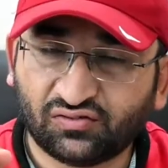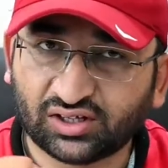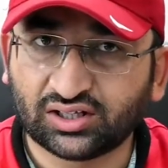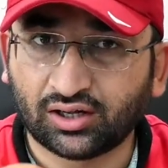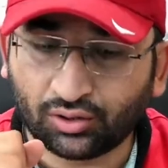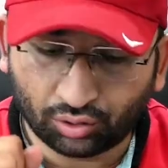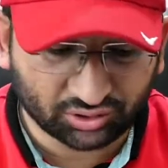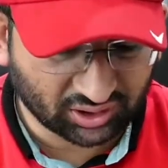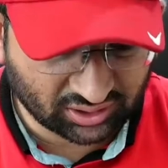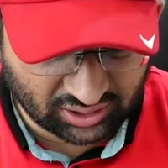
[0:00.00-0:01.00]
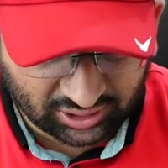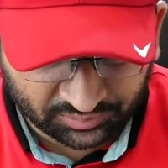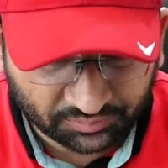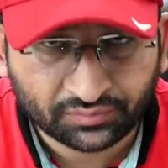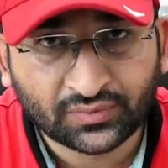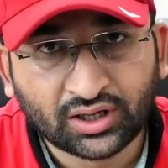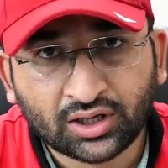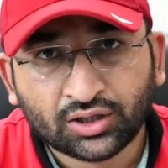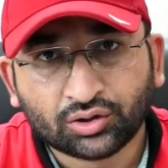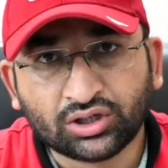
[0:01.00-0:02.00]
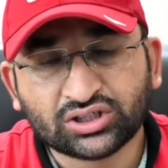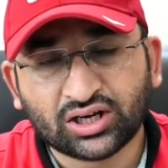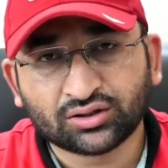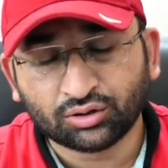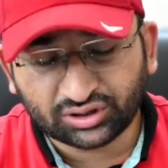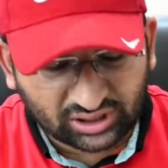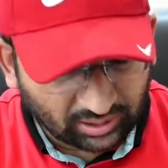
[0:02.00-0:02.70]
फ़ायदा हो सकता है तो इन शाला तो उसकी